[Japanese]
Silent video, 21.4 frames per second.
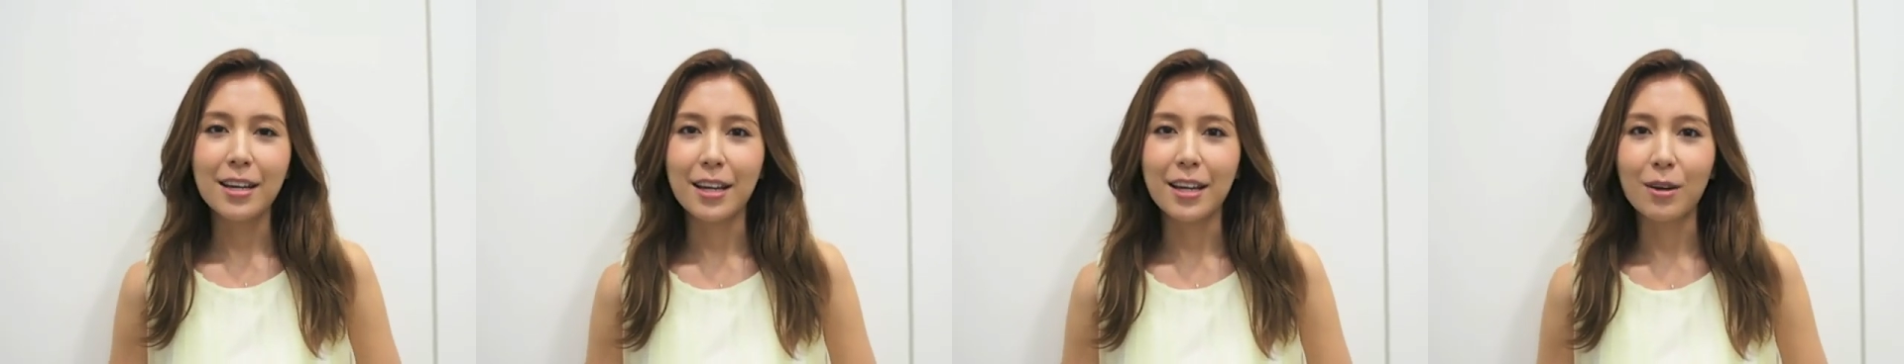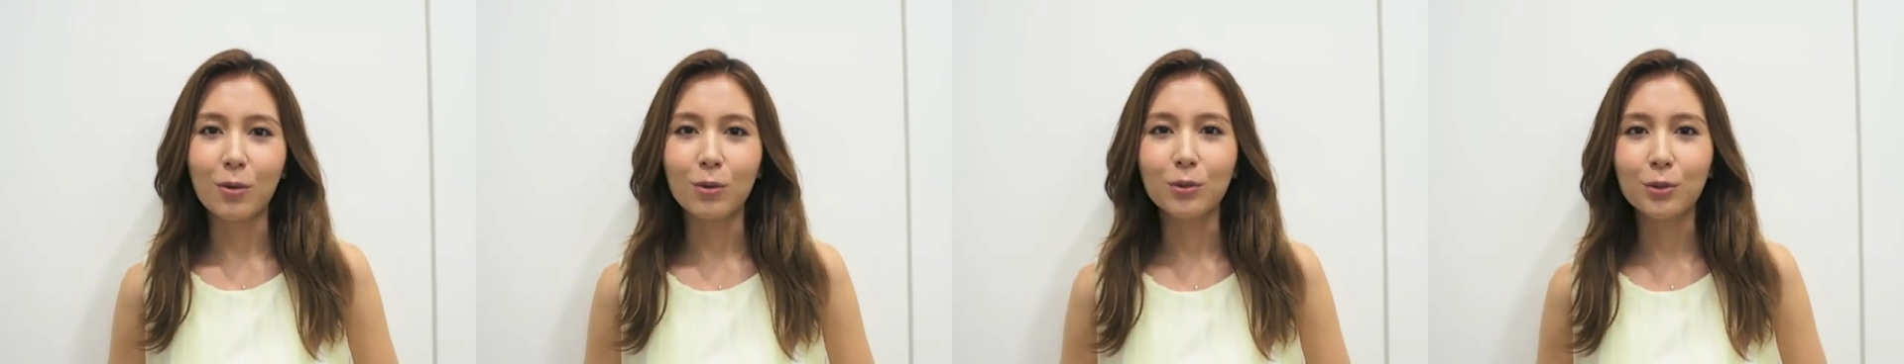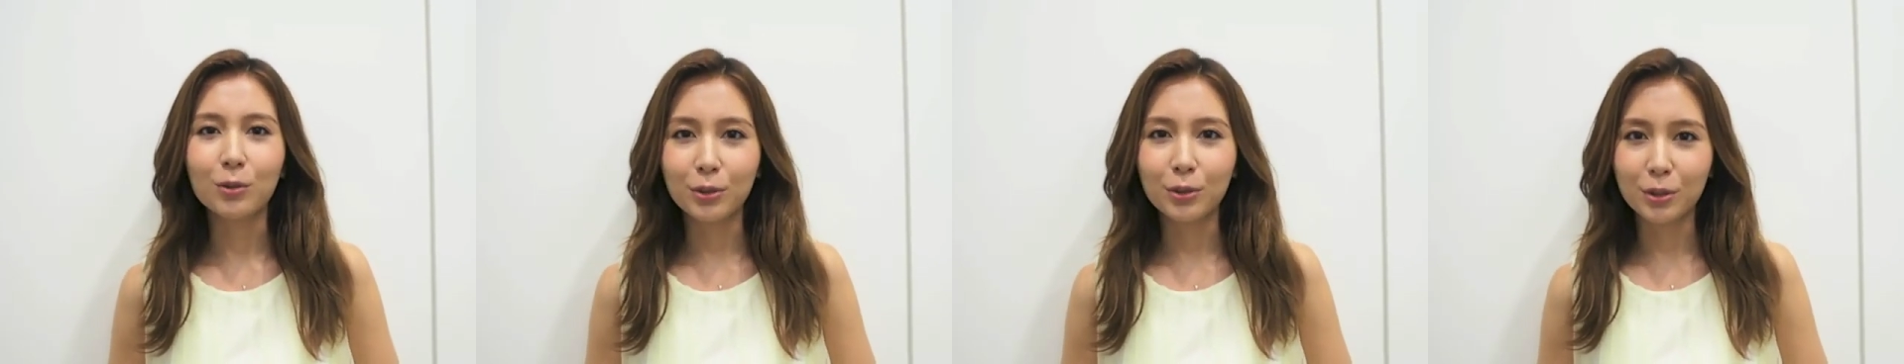えー、
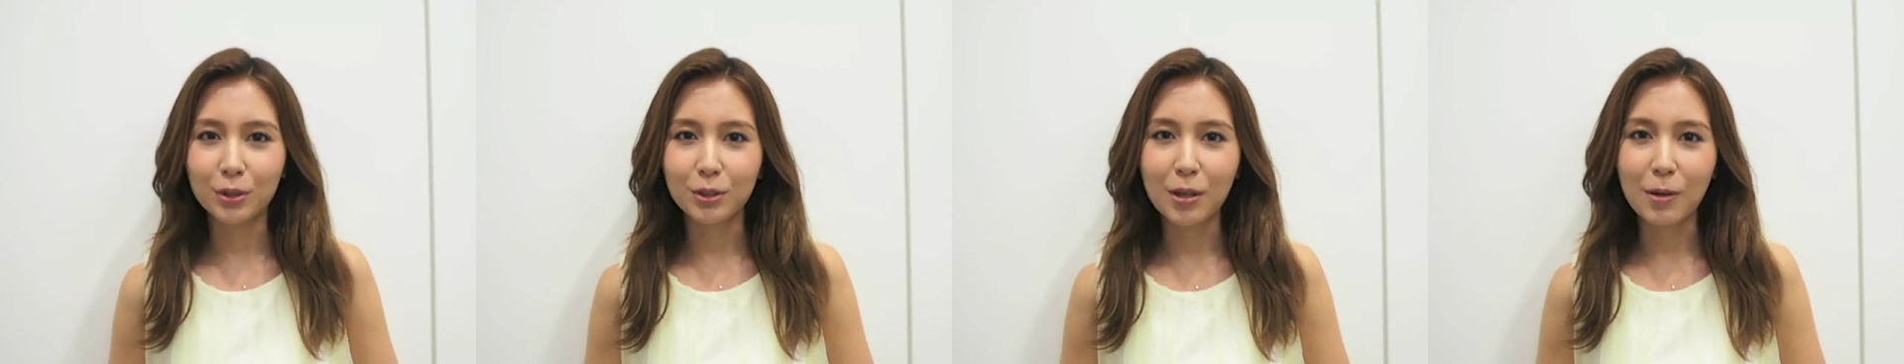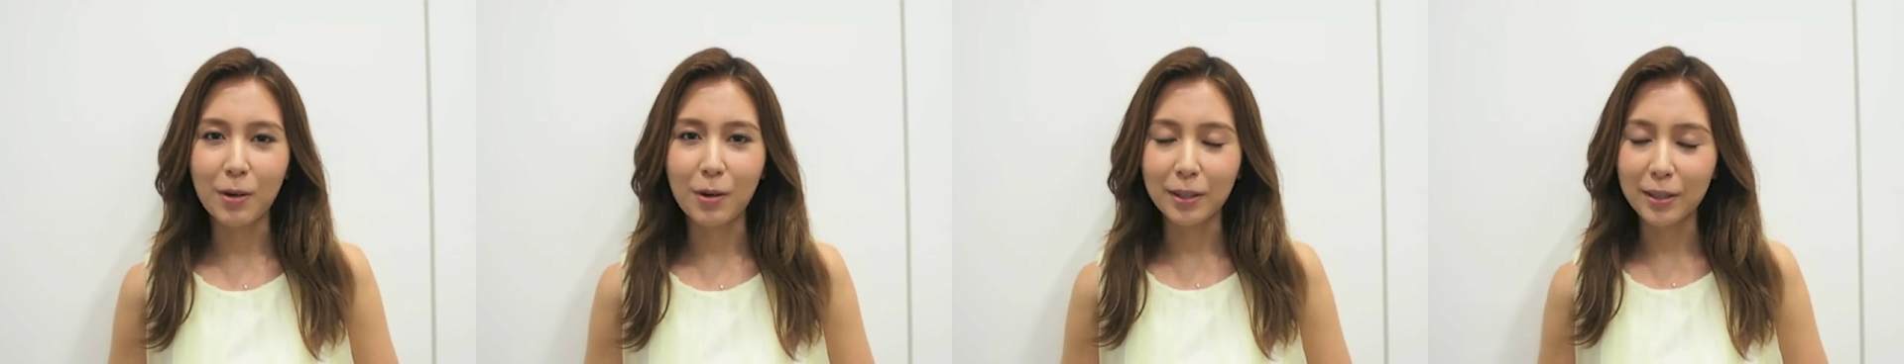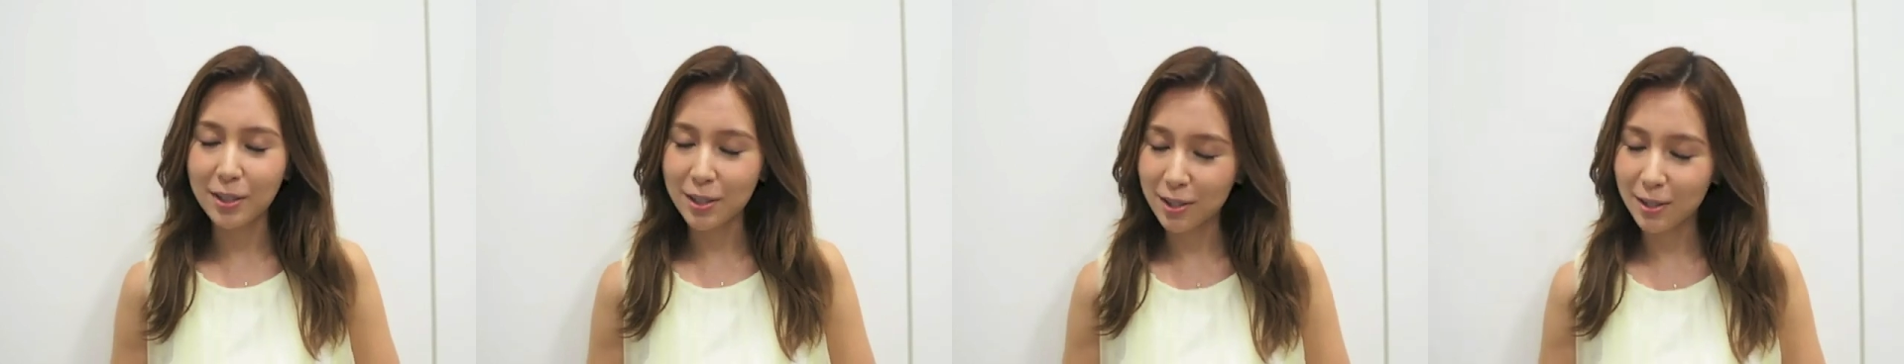この曲は
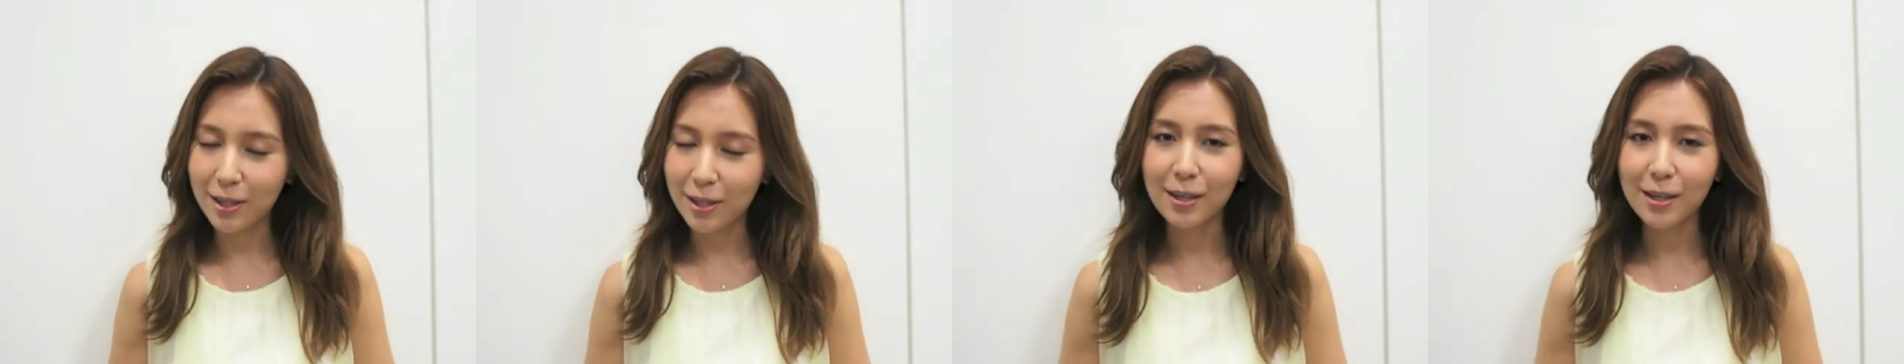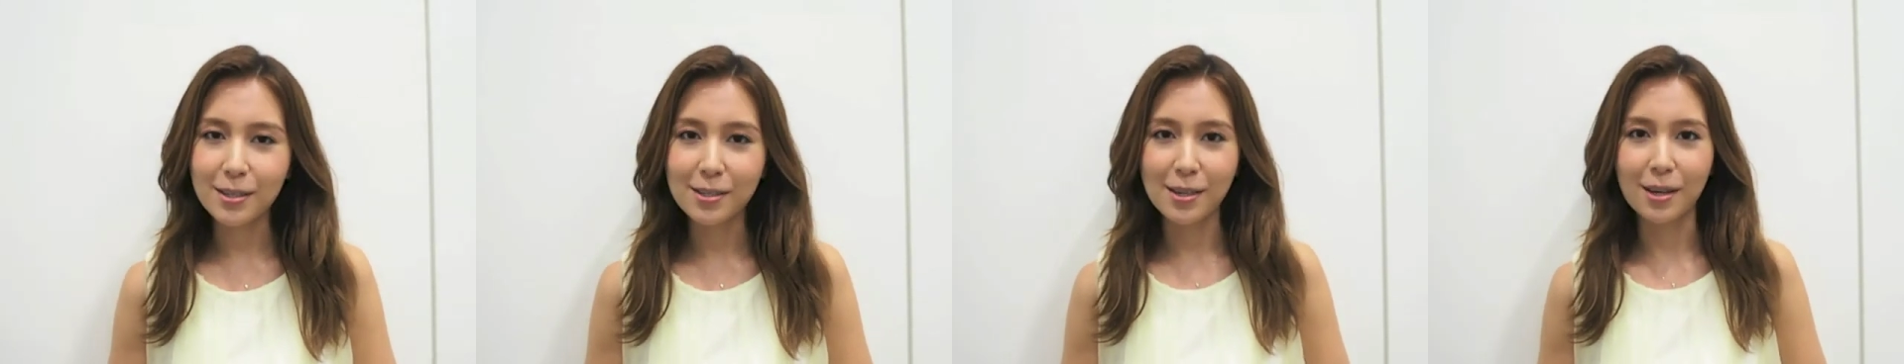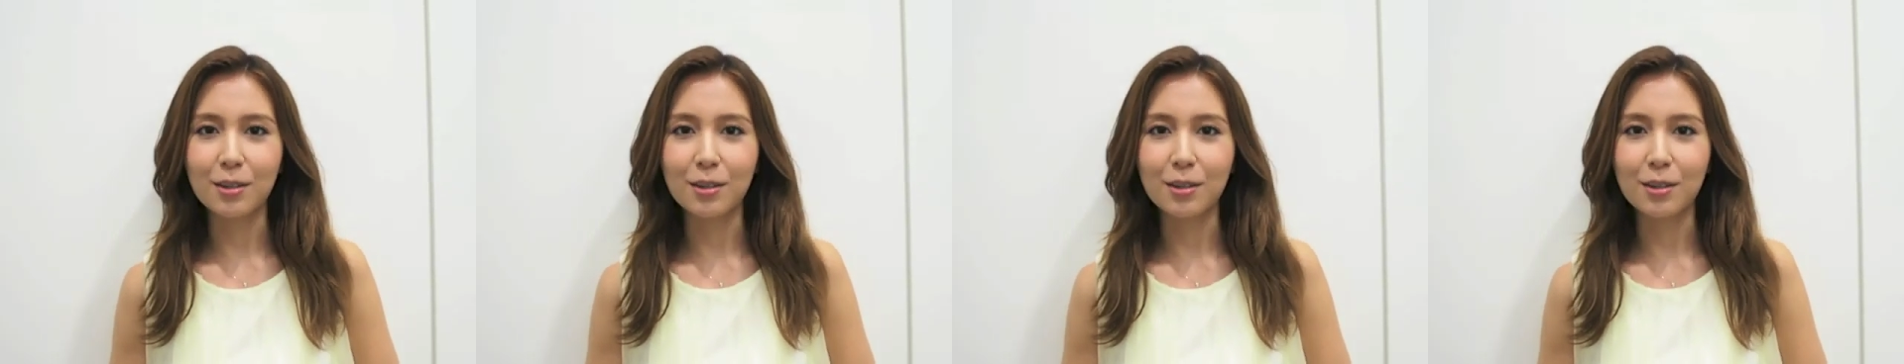私が